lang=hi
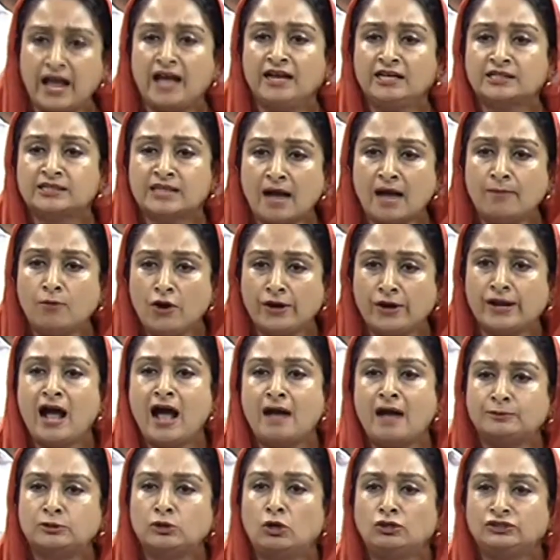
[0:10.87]
क्या हिसाब होएगा
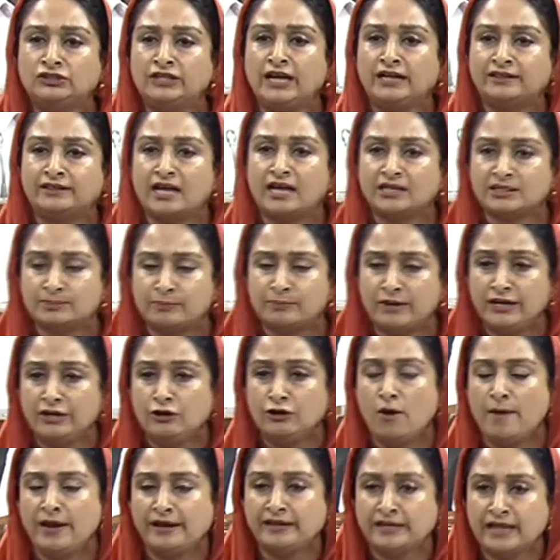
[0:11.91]
आप सोचिए दस
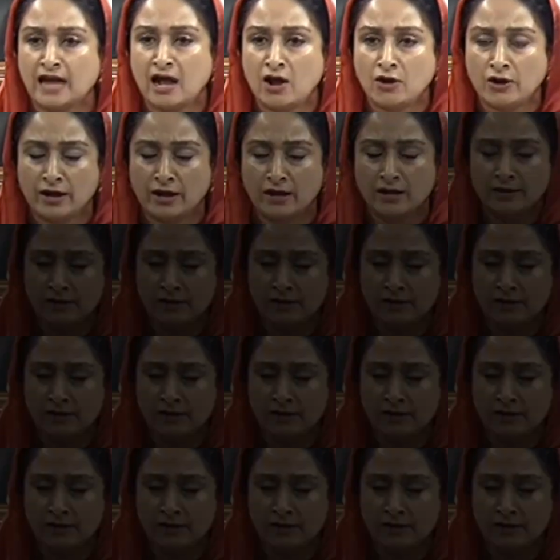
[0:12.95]
महीनों में क्या होया